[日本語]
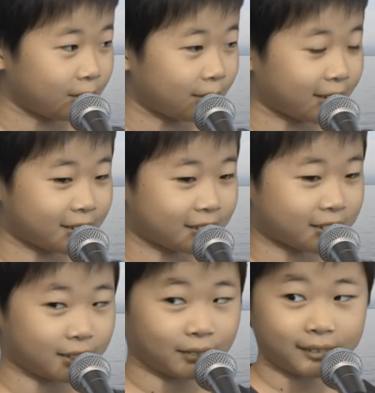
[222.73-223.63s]
そし
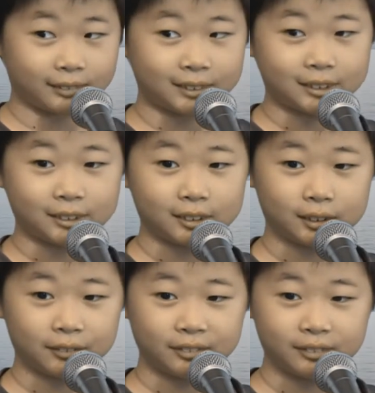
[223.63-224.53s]
てバーベキューが
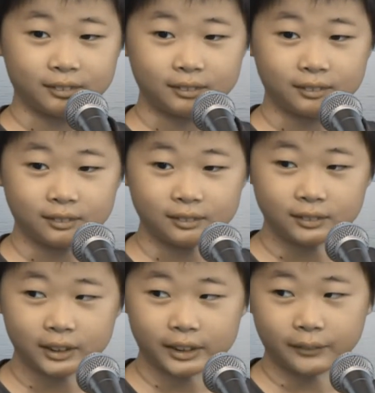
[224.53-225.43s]
た
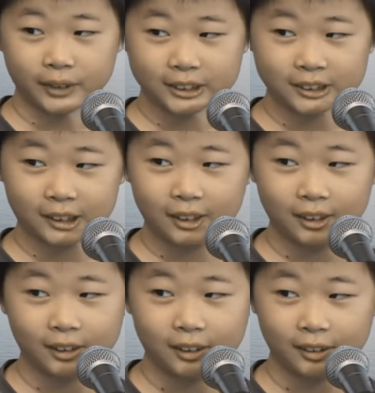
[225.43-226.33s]
できました
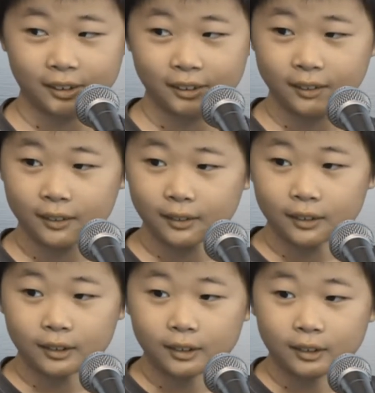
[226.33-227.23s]

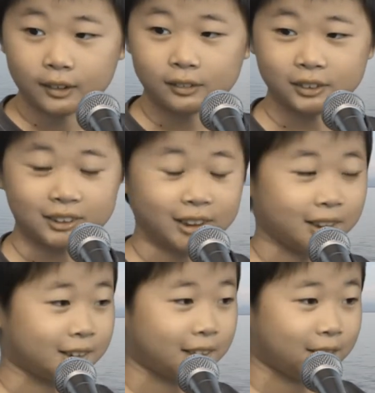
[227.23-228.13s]

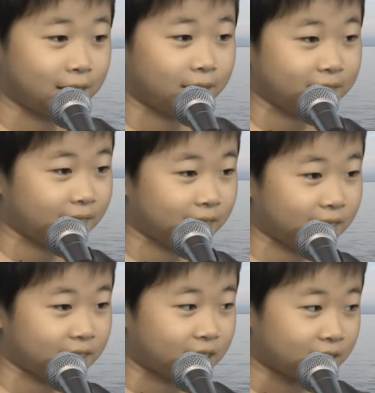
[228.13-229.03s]
ウォータースライダーも楽
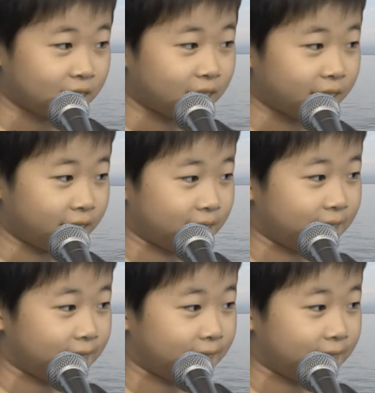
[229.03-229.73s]
しかったです